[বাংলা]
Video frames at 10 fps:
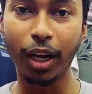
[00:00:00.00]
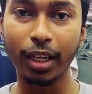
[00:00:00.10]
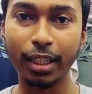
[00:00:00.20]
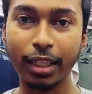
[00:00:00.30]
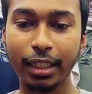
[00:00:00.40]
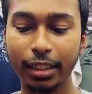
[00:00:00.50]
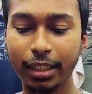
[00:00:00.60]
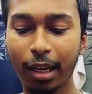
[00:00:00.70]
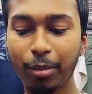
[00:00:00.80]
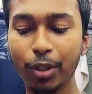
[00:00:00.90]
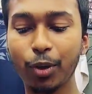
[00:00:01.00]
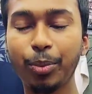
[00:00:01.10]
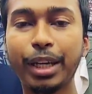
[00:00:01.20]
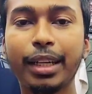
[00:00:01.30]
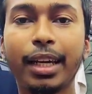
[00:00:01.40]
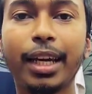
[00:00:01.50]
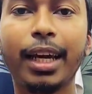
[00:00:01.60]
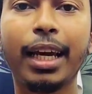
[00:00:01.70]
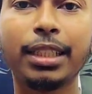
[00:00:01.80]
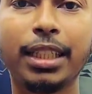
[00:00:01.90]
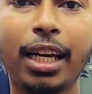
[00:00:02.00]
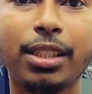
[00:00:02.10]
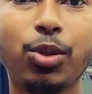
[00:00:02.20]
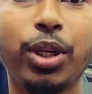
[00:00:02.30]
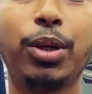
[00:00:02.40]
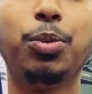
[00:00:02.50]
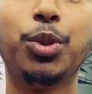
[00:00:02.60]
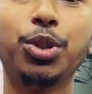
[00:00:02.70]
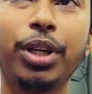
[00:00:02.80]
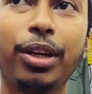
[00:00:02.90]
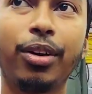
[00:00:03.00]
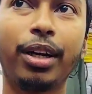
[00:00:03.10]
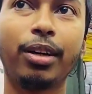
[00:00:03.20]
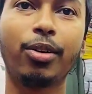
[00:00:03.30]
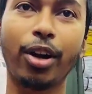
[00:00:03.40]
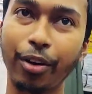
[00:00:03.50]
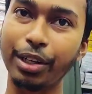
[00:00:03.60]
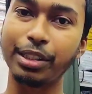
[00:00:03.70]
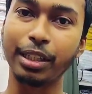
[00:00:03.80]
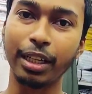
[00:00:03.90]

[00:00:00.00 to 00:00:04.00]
করা যার মাধ্যমে এটাকে স্বাস্থ্যের উপযোগী করা হয়েছে